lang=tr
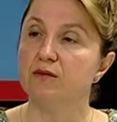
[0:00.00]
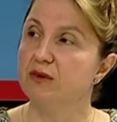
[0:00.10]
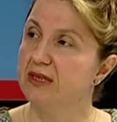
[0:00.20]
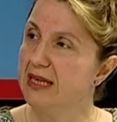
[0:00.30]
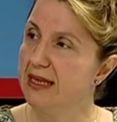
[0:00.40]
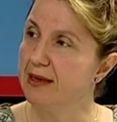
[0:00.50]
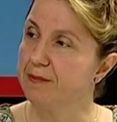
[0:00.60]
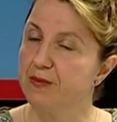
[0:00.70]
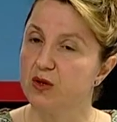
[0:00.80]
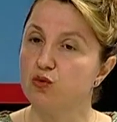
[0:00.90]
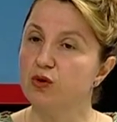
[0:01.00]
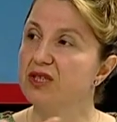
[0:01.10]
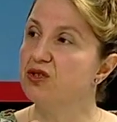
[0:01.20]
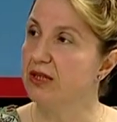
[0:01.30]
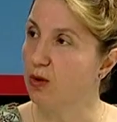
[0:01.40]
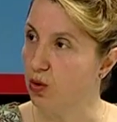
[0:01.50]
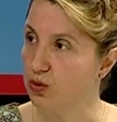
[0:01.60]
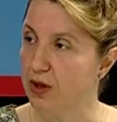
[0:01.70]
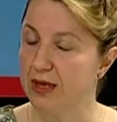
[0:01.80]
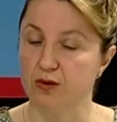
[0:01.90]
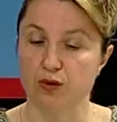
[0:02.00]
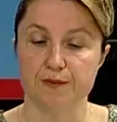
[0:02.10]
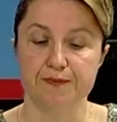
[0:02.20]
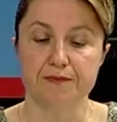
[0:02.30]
şeyini sürecini kontrol ediyoruz.